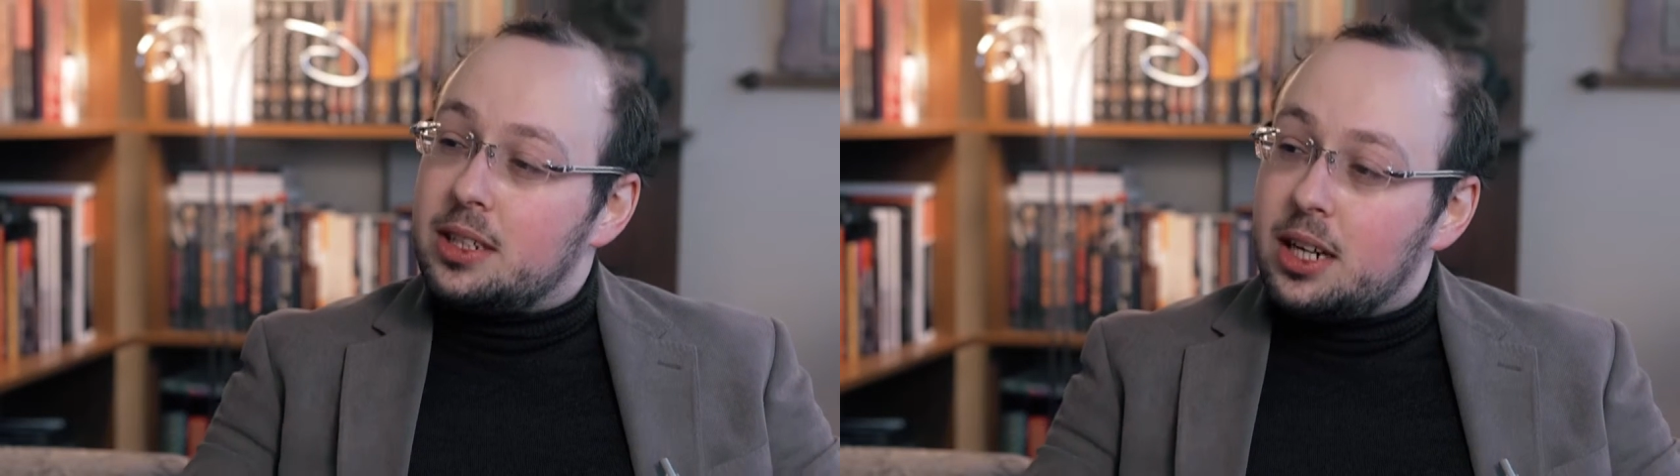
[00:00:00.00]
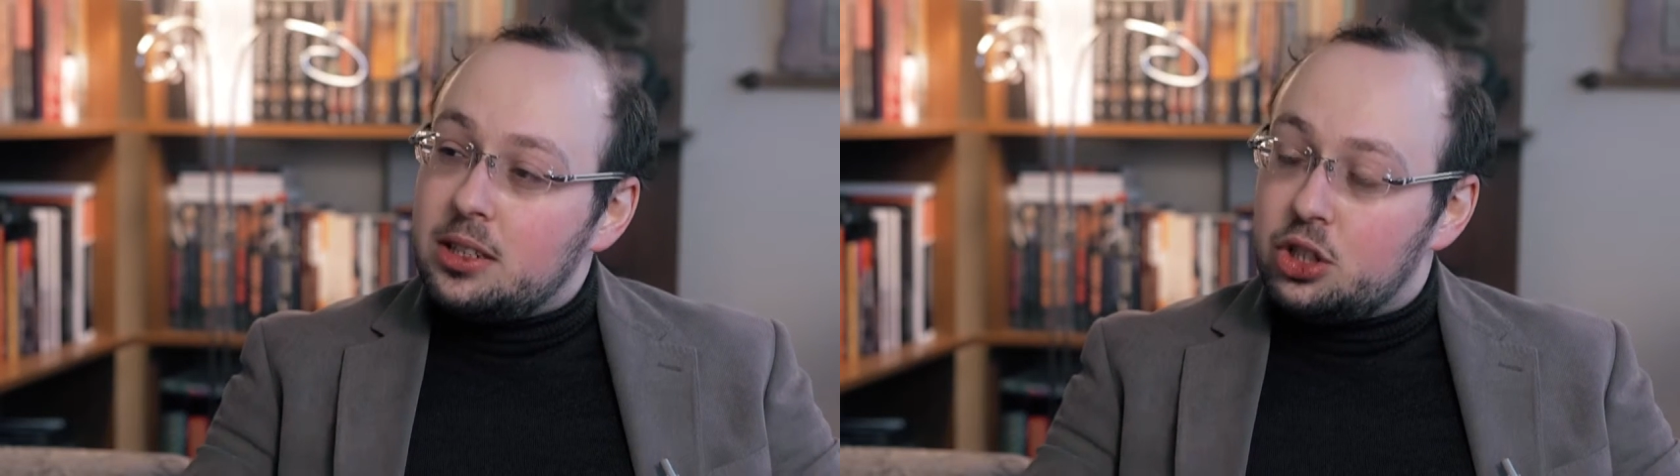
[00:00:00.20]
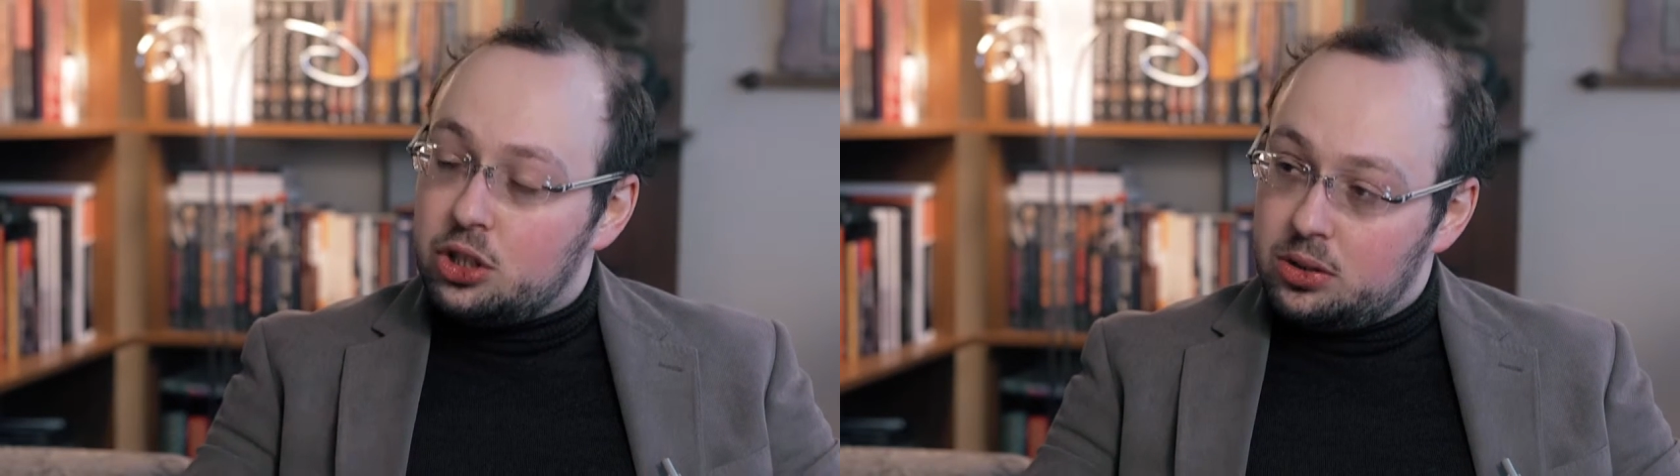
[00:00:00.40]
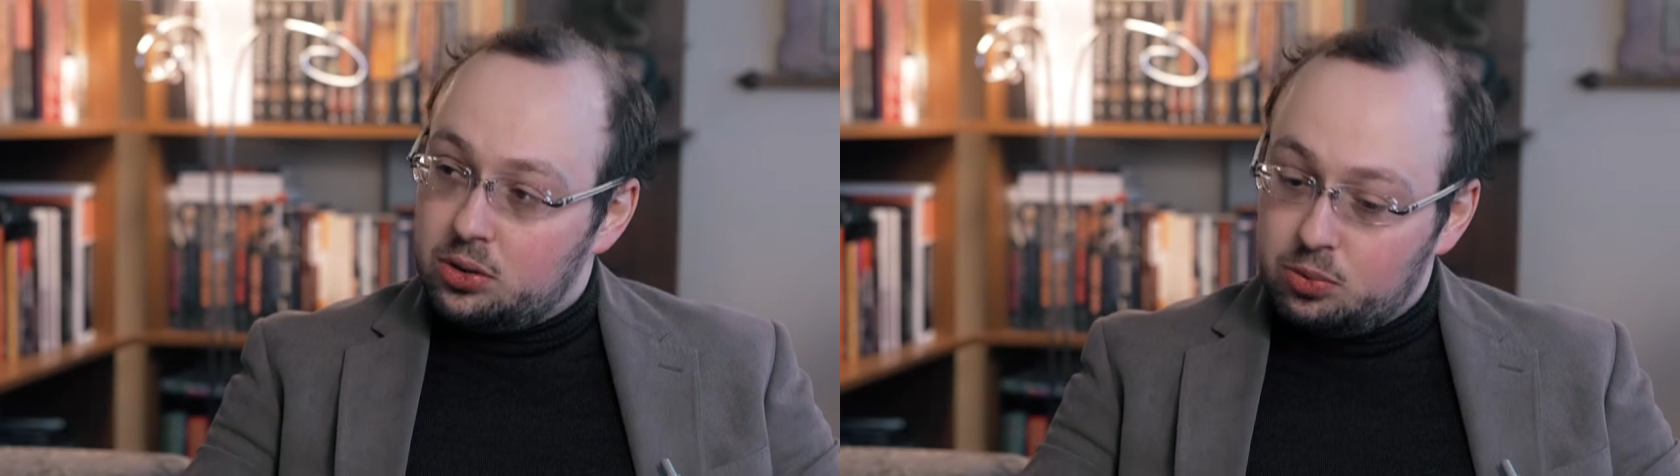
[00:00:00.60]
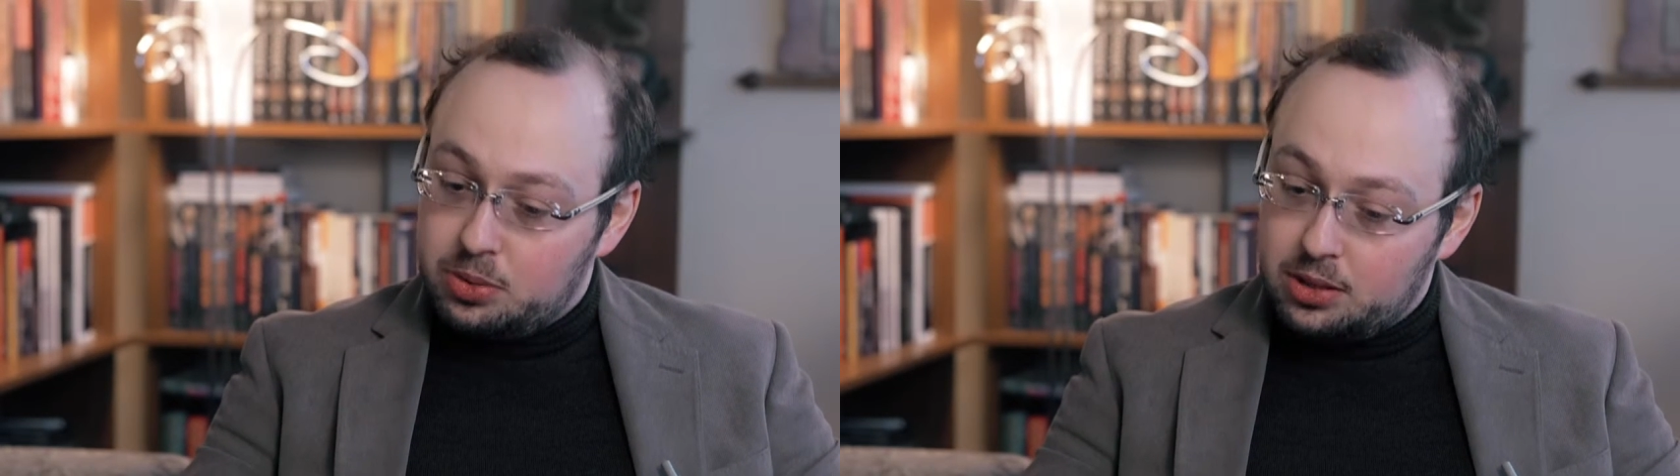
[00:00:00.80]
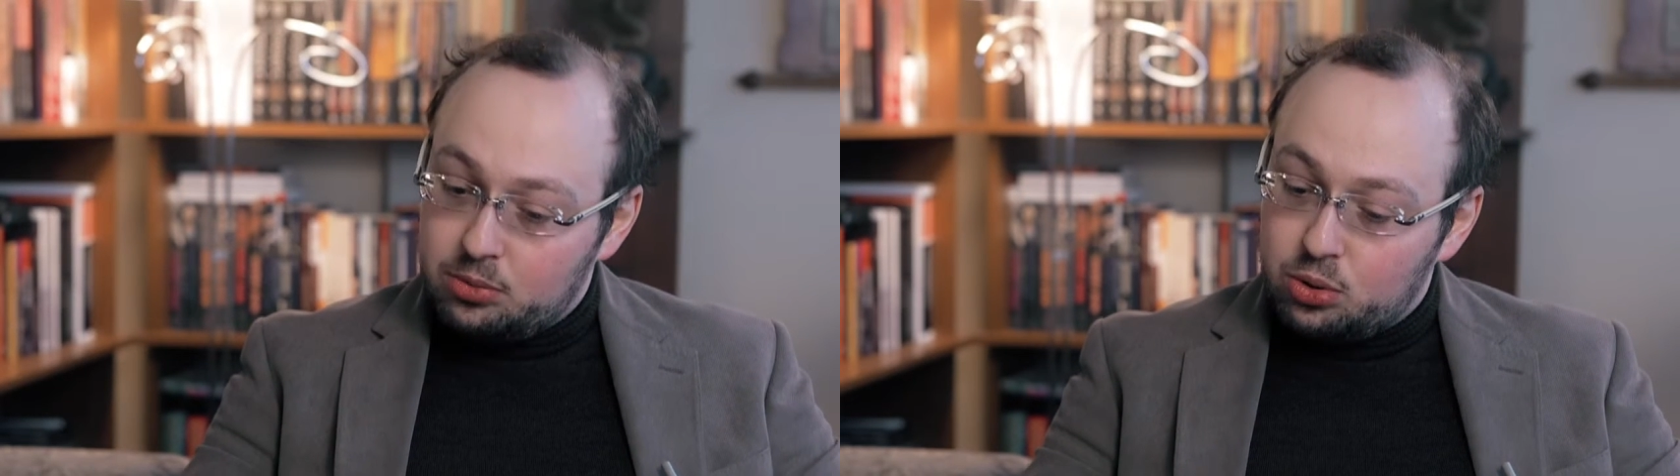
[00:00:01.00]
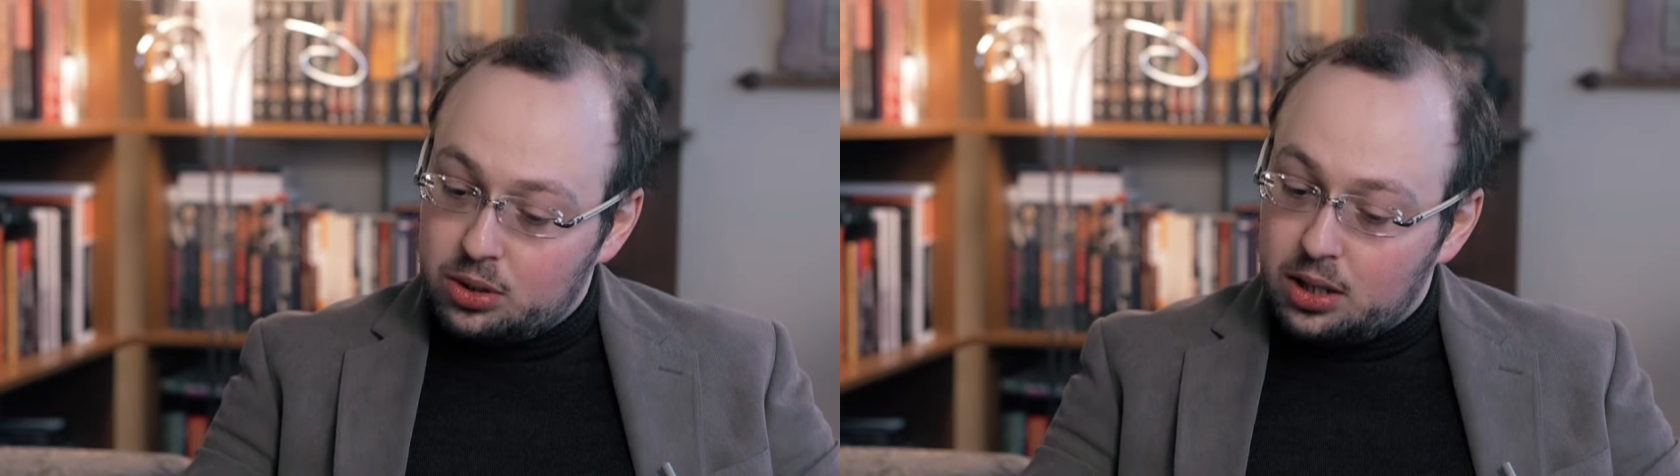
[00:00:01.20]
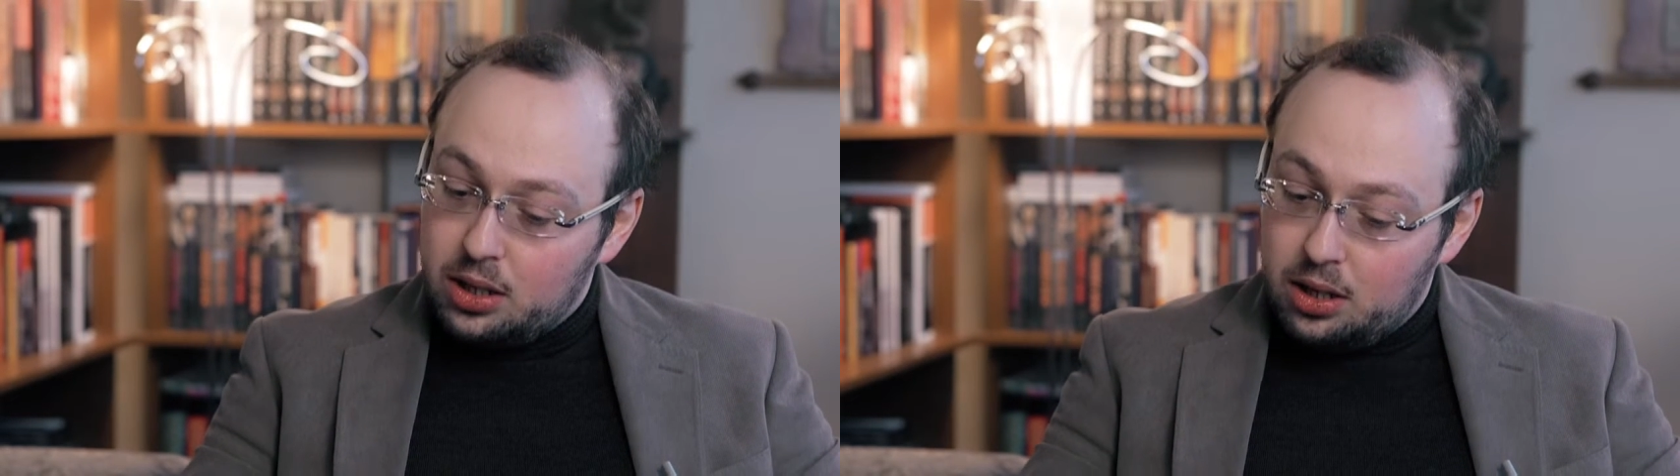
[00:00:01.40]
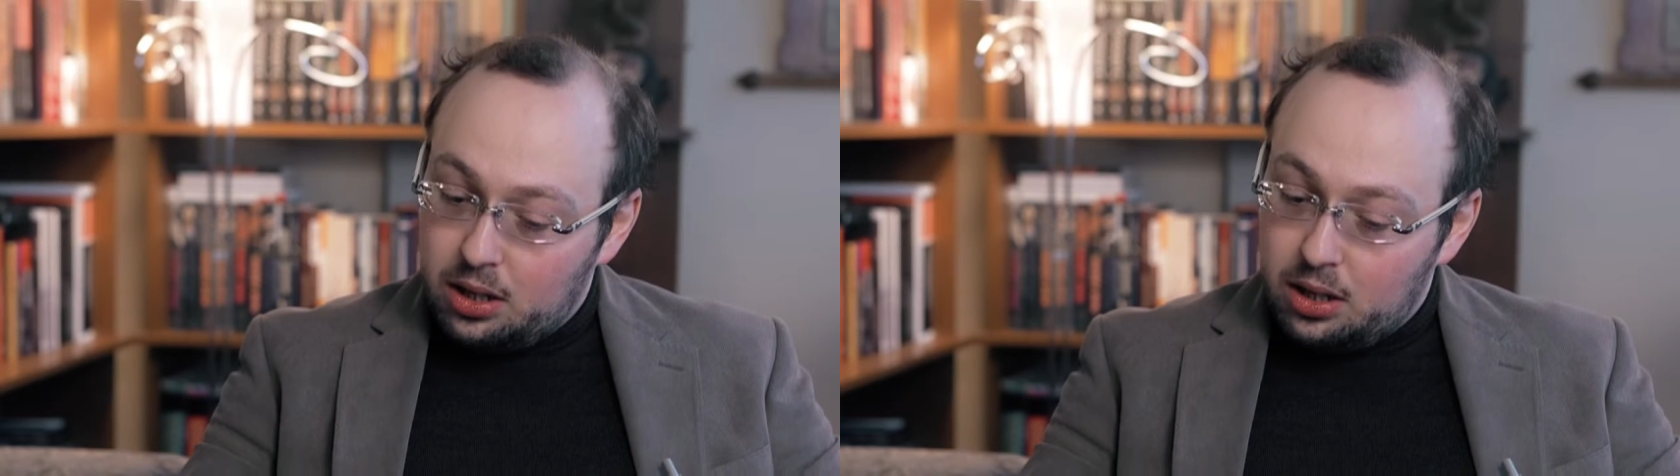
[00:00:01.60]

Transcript: ограниченностью, потому что